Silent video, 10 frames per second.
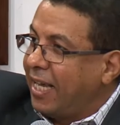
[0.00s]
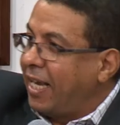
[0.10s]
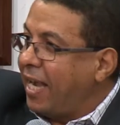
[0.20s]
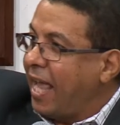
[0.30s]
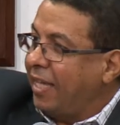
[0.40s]

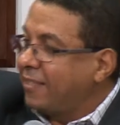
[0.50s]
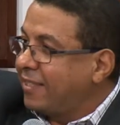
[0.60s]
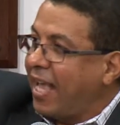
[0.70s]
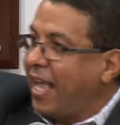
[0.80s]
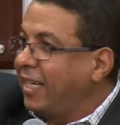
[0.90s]

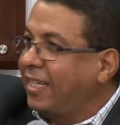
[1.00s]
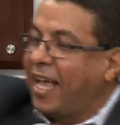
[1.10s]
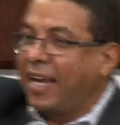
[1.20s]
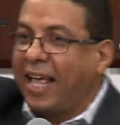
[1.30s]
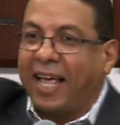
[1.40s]
ليس
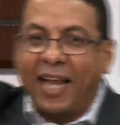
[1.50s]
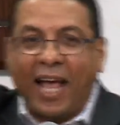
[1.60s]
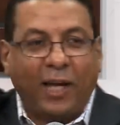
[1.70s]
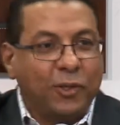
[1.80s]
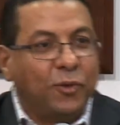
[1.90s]
أننا
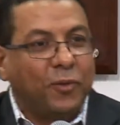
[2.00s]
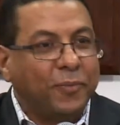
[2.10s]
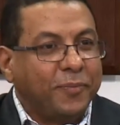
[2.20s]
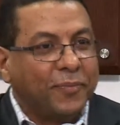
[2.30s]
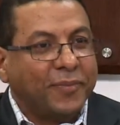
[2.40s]
نحن
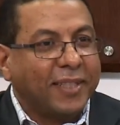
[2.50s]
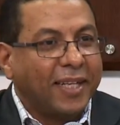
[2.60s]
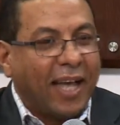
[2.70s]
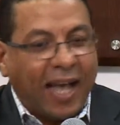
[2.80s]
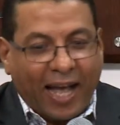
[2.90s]

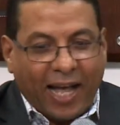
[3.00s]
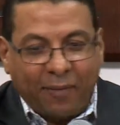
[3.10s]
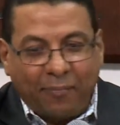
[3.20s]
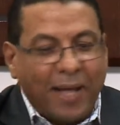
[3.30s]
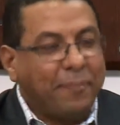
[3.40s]

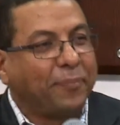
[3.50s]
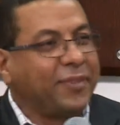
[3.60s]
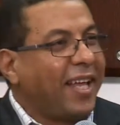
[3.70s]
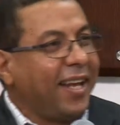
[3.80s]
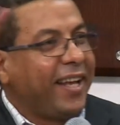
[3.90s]

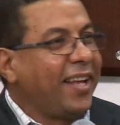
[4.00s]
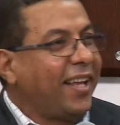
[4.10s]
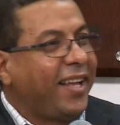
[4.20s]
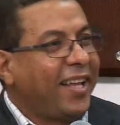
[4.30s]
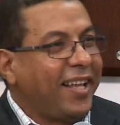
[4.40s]
أحببنا
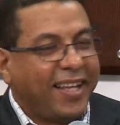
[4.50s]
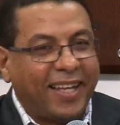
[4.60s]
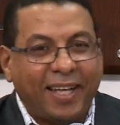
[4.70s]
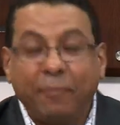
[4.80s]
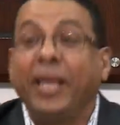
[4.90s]

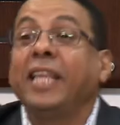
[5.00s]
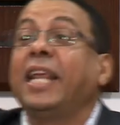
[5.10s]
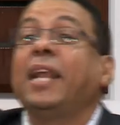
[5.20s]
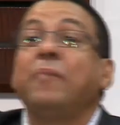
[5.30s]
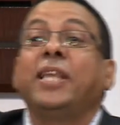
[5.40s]
الله
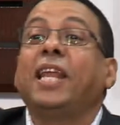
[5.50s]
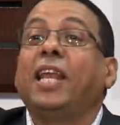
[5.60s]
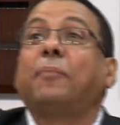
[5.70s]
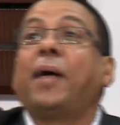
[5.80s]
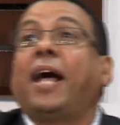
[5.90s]
مين مين
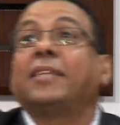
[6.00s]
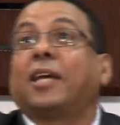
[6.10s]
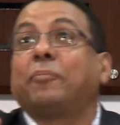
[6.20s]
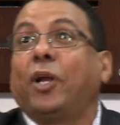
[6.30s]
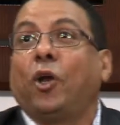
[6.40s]
اللي
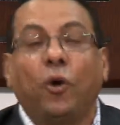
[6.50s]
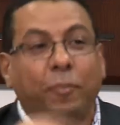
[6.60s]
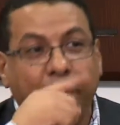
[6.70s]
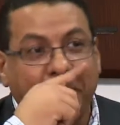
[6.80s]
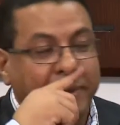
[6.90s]
بادر
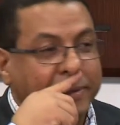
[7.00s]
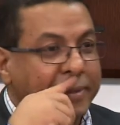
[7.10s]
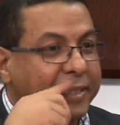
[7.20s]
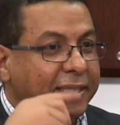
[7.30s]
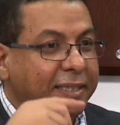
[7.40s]
بالحب
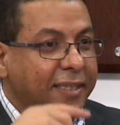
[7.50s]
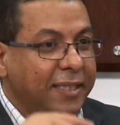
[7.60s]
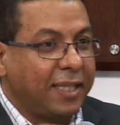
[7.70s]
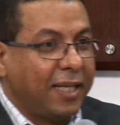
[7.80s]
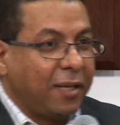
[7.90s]

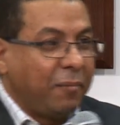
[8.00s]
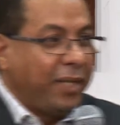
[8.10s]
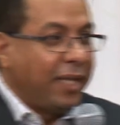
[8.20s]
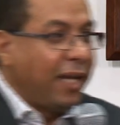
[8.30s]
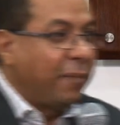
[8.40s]

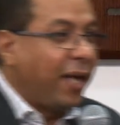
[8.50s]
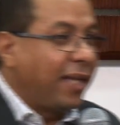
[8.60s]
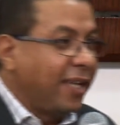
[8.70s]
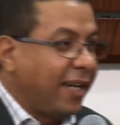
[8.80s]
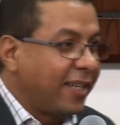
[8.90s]
مين اللي
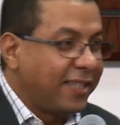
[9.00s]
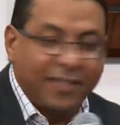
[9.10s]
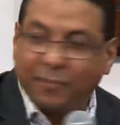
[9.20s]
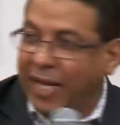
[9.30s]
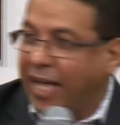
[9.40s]
بادر
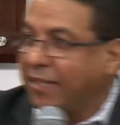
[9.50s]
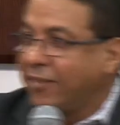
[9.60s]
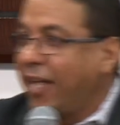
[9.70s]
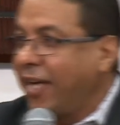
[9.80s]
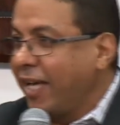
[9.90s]

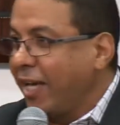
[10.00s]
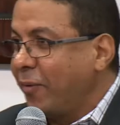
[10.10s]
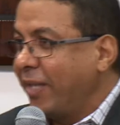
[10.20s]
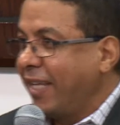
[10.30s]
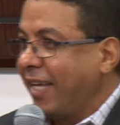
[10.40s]
بالعطاء يا
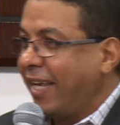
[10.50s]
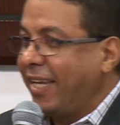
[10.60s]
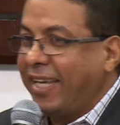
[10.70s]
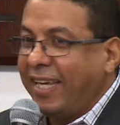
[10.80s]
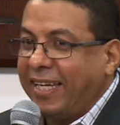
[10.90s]
اخواتي
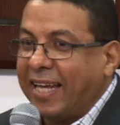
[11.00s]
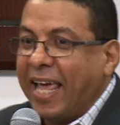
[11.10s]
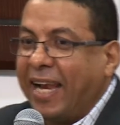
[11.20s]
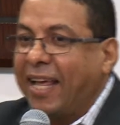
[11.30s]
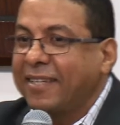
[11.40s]
الغاليين
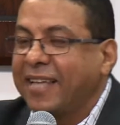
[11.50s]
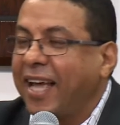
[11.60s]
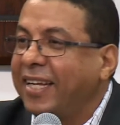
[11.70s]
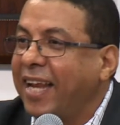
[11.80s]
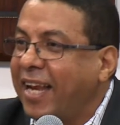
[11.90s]
ليس
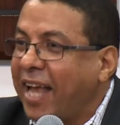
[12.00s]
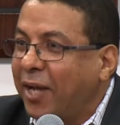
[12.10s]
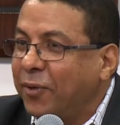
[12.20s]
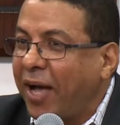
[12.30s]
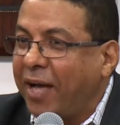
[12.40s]
اننا
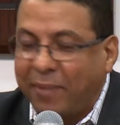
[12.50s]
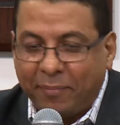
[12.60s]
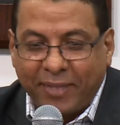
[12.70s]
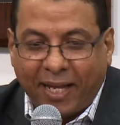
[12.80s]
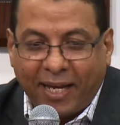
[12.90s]
نحن
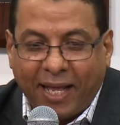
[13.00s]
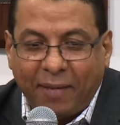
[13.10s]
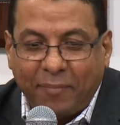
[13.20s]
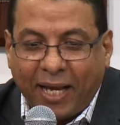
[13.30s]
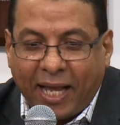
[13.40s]
احببنا
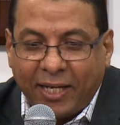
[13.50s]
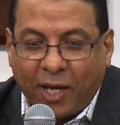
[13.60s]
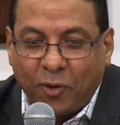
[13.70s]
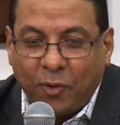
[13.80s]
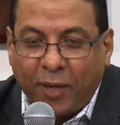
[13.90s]
الله بل انه
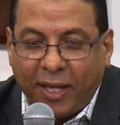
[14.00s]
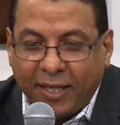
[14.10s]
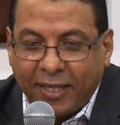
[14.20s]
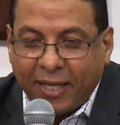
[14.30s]
هو